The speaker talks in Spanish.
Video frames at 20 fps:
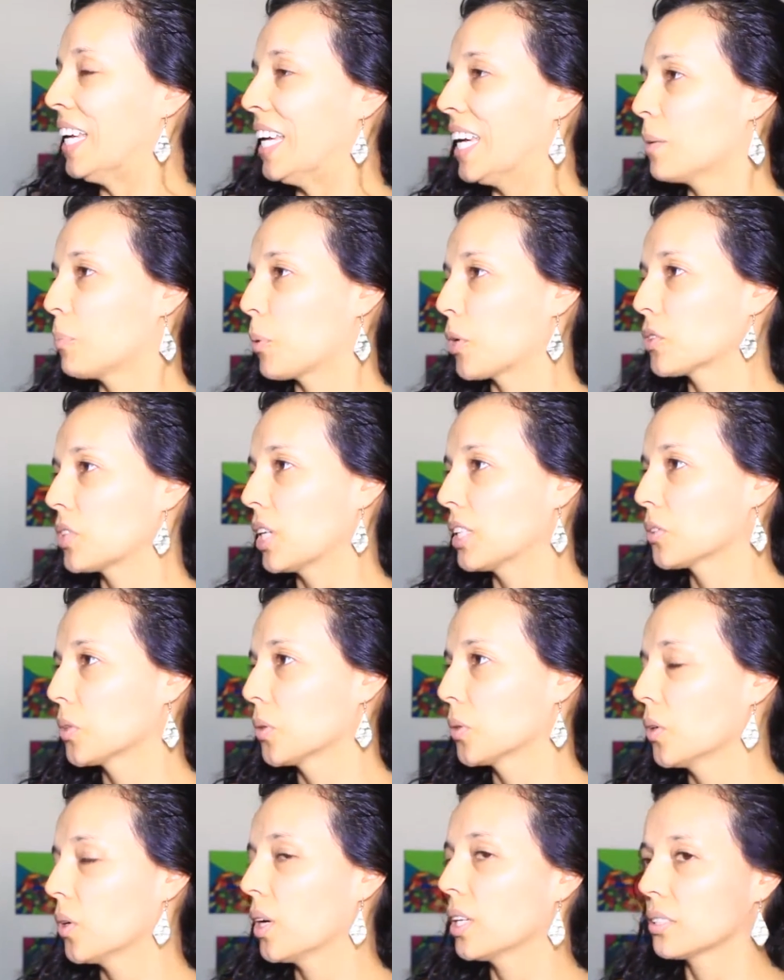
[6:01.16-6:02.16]
El
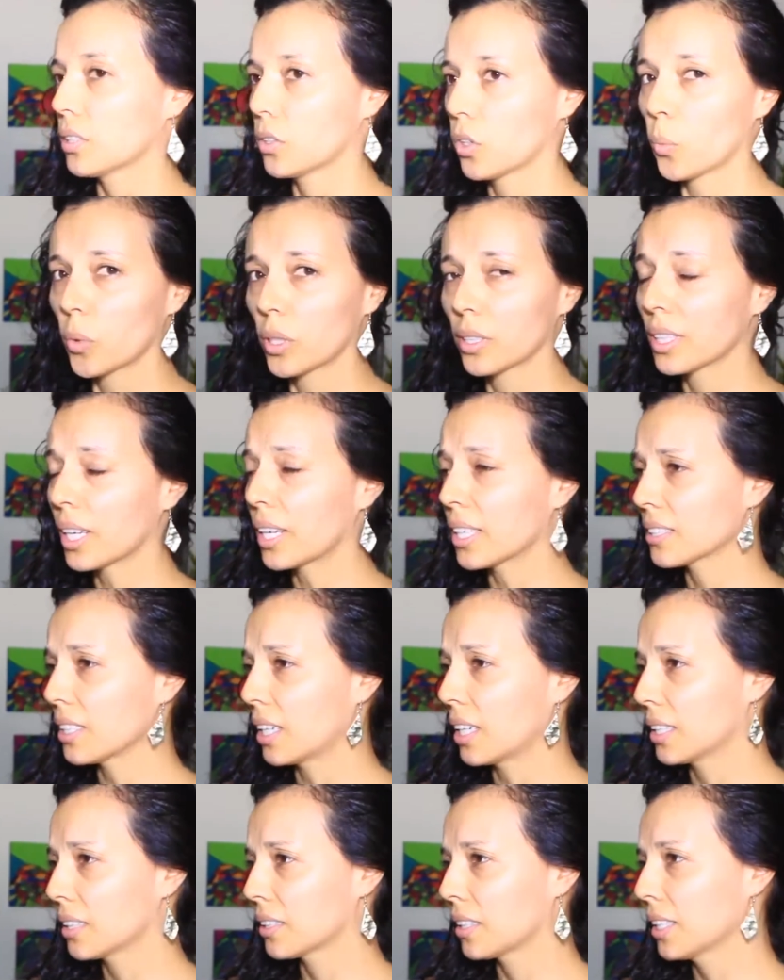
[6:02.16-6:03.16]
proceso ha sido muy
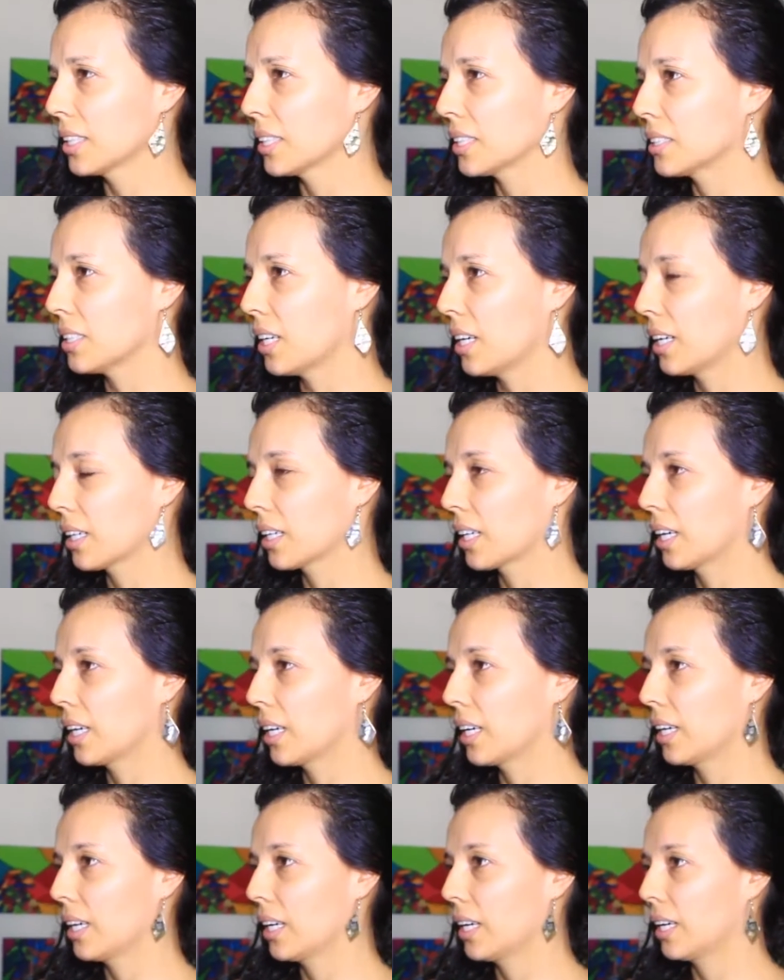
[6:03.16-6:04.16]
interesante ya
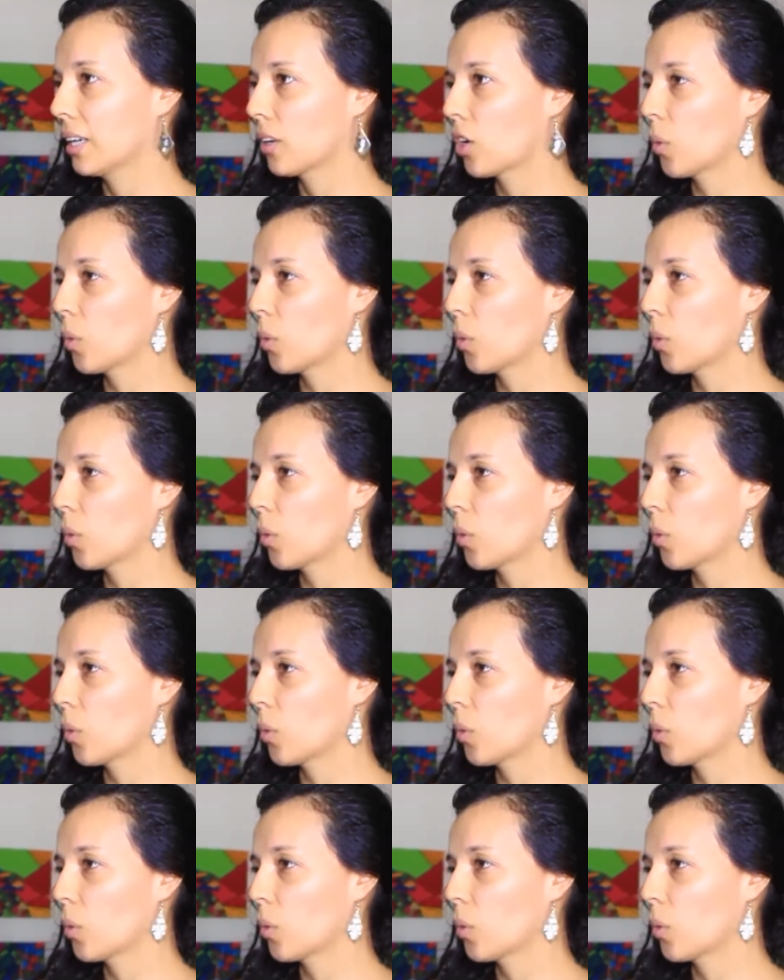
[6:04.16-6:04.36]
que